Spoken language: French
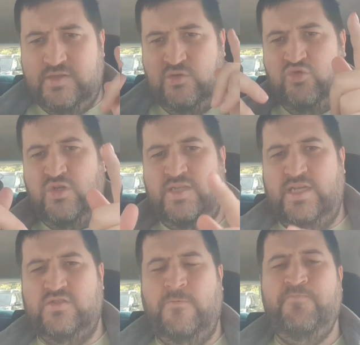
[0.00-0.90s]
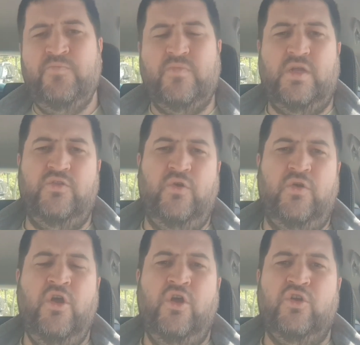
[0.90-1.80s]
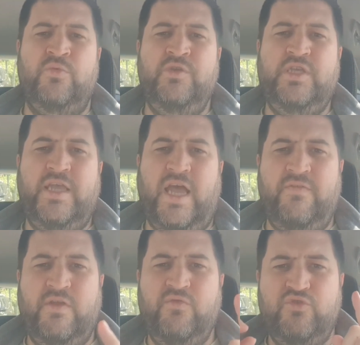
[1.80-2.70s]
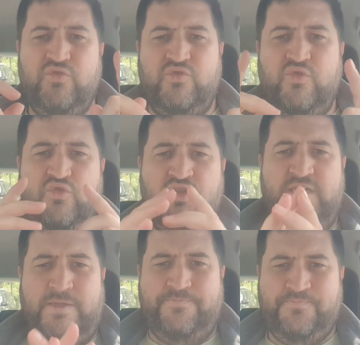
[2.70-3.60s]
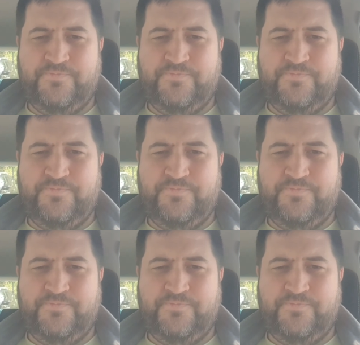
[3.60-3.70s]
C'est toujours intéressant de communiquer avec vous sur ce sujet.